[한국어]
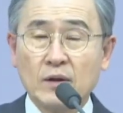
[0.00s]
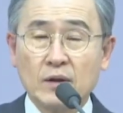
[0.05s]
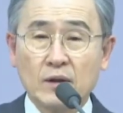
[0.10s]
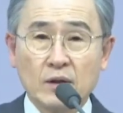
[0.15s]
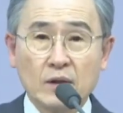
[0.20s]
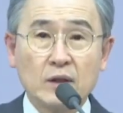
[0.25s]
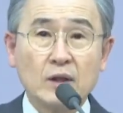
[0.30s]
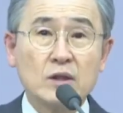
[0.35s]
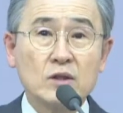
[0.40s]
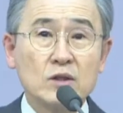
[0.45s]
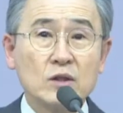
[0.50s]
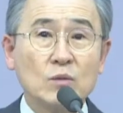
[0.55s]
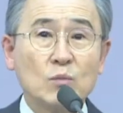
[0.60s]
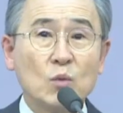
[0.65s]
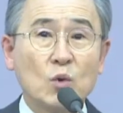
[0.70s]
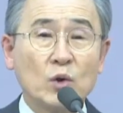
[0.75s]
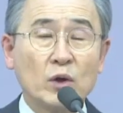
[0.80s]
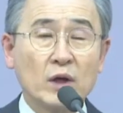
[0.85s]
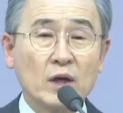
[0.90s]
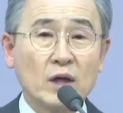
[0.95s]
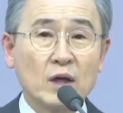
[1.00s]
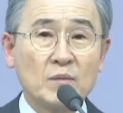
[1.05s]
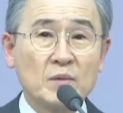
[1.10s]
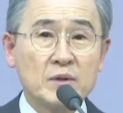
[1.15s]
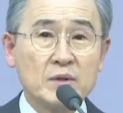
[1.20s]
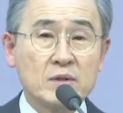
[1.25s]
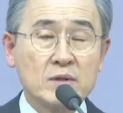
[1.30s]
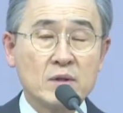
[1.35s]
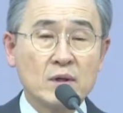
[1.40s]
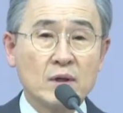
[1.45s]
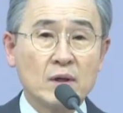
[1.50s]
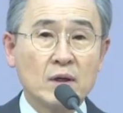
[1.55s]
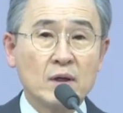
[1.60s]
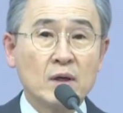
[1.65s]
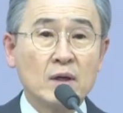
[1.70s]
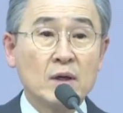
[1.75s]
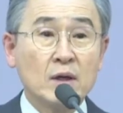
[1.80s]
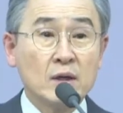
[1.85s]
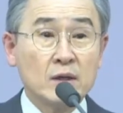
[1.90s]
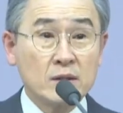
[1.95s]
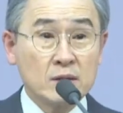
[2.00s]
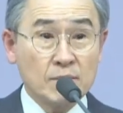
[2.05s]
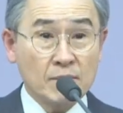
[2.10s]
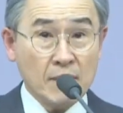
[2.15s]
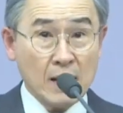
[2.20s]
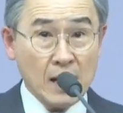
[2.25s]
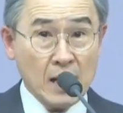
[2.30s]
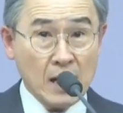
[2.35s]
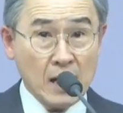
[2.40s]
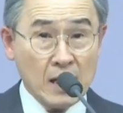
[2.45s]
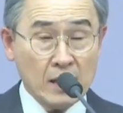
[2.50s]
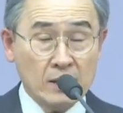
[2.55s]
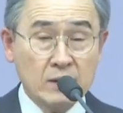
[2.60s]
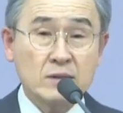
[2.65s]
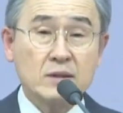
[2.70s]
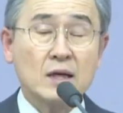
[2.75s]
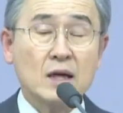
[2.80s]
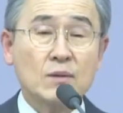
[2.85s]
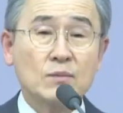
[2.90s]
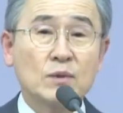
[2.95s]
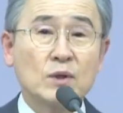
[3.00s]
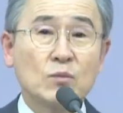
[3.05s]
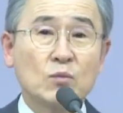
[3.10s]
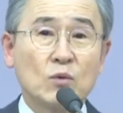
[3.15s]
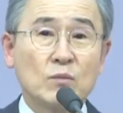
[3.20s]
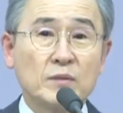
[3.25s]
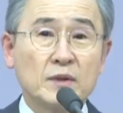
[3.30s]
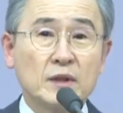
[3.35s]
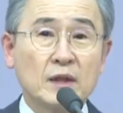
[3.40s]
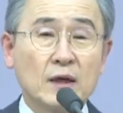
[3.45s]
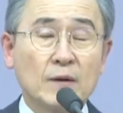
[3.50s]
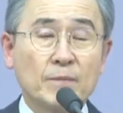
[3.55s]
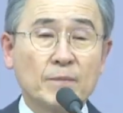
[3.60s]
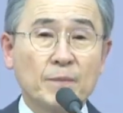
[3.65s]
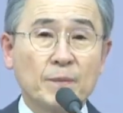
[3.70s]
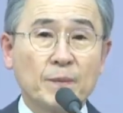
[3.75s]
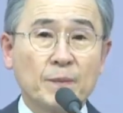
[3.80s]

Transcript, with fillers: 그러나 저는 목회를 하면서 많은 사람들을 봅니다.